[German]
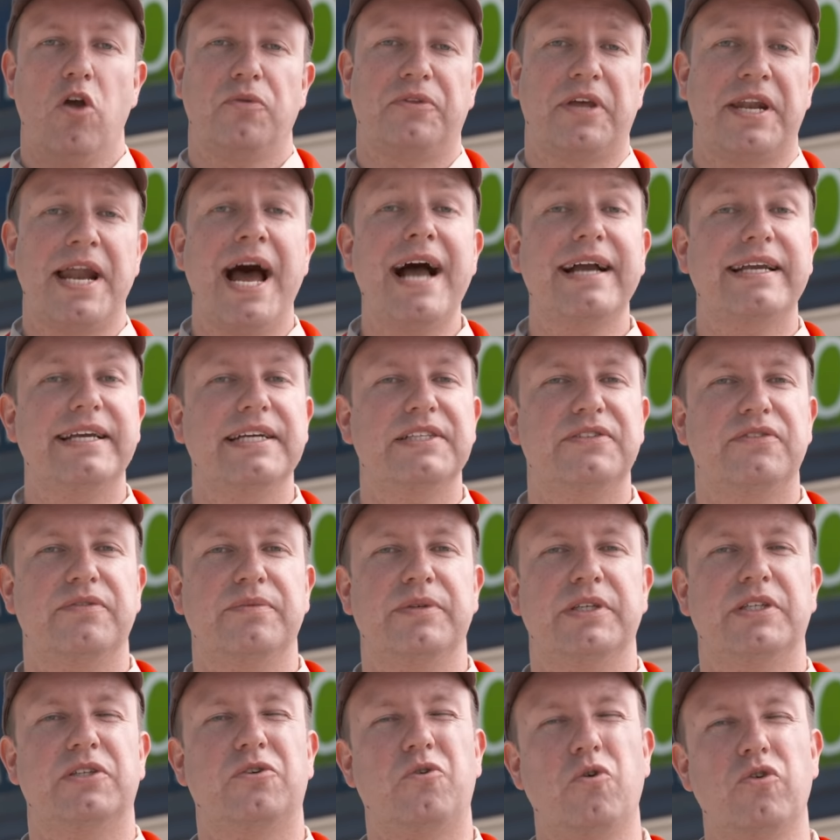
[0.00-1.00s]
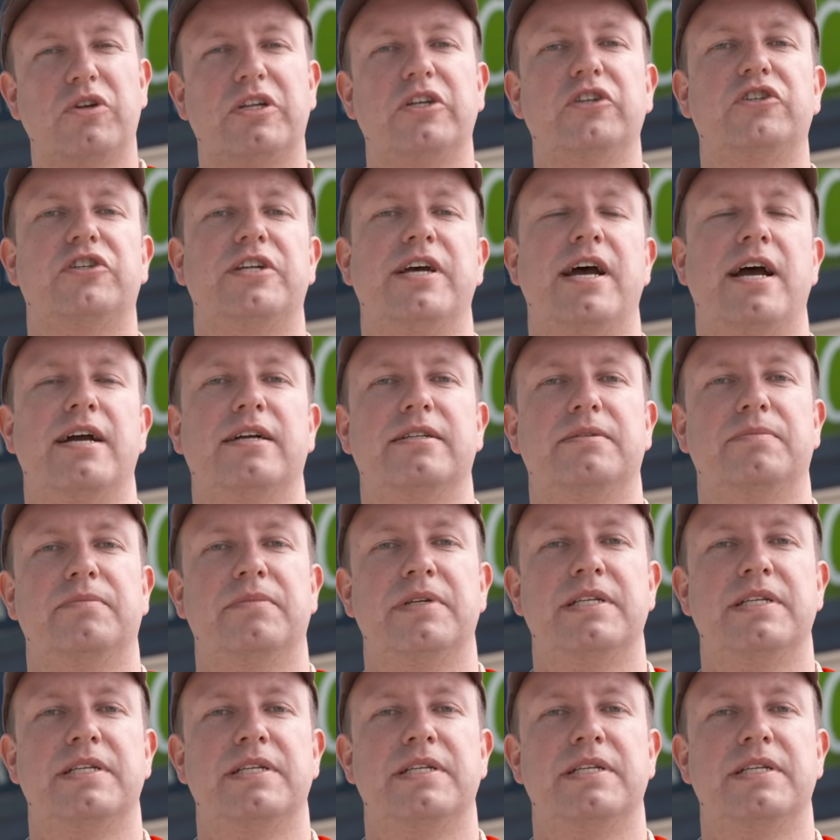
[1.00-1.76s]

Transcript: Danach geht es für mich gut gestärkt